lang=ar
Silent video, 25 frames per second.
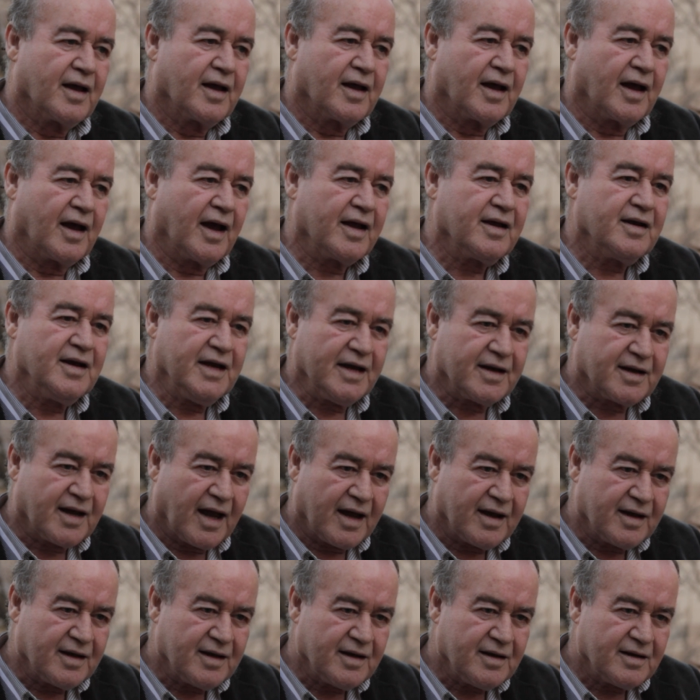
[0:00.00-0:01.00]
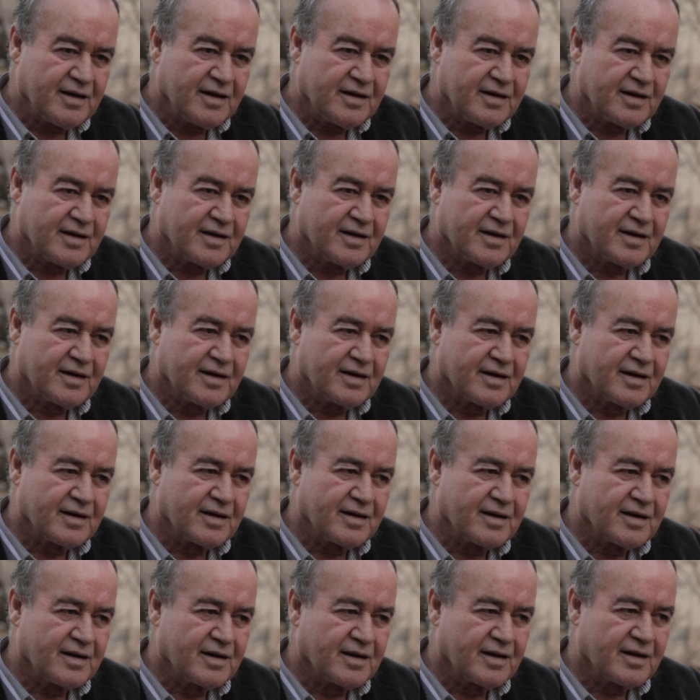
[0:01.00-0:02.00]
هي الحكايه
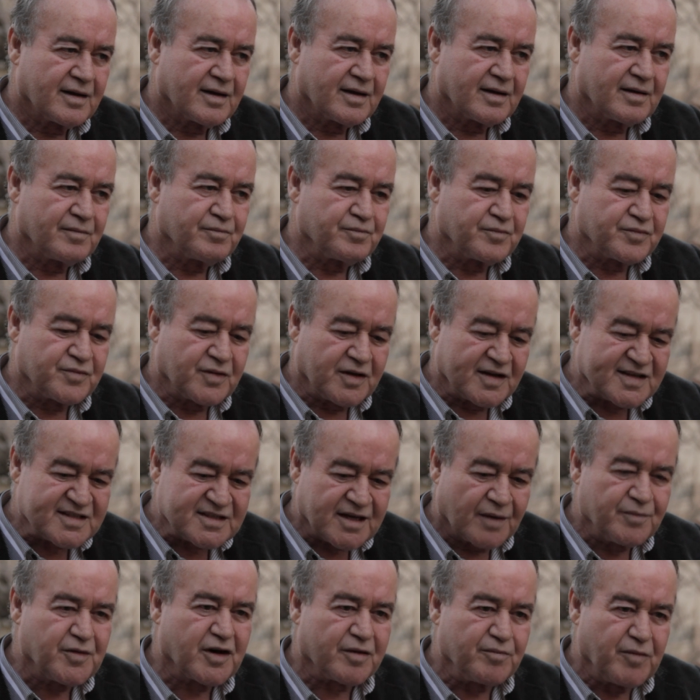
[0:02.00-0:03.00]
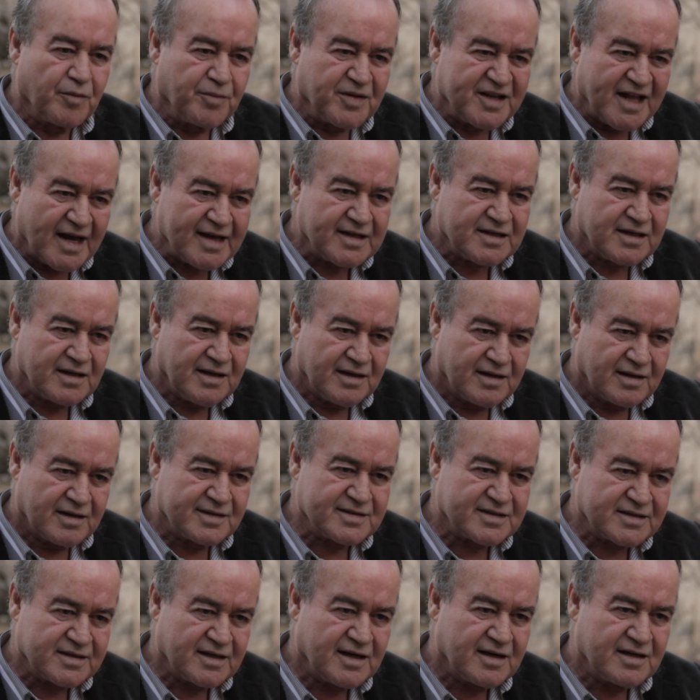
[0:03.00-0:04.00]
تستمر من بدايه
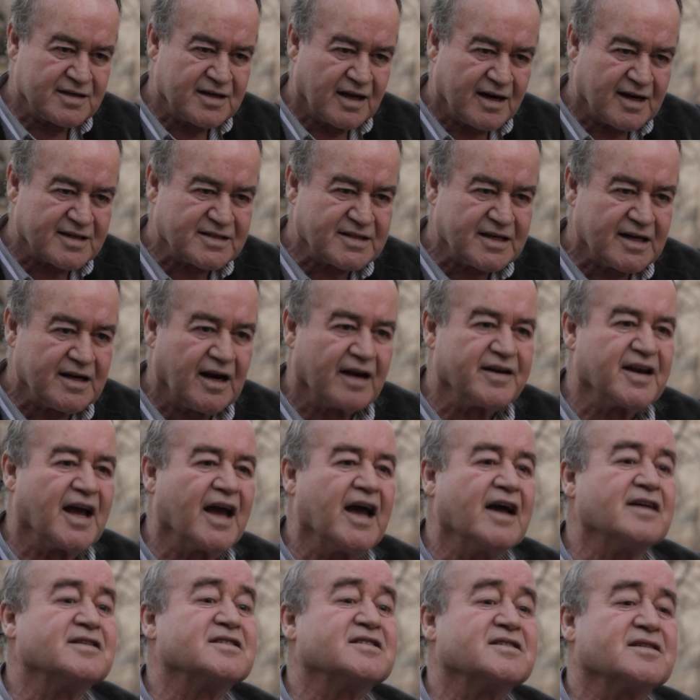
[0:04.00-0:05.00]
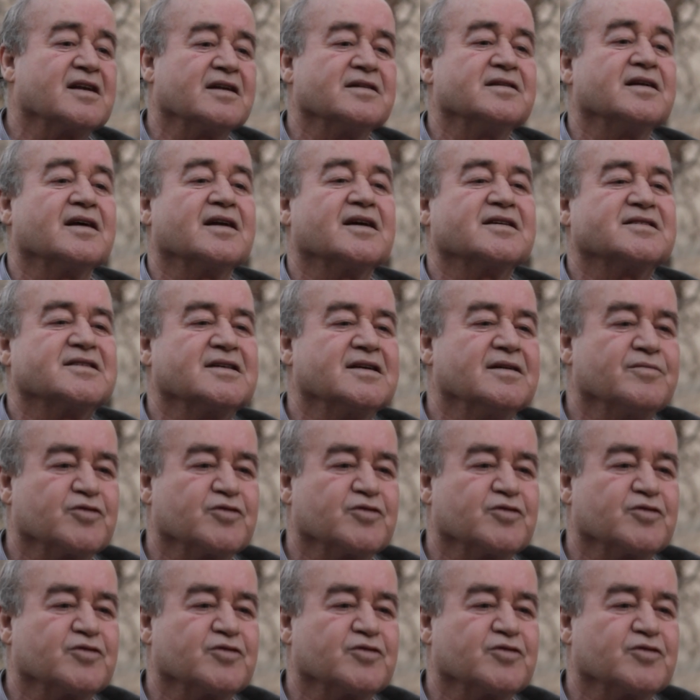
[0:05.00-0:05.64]
السنه الدراسيه لنهايه السنه الدراسيه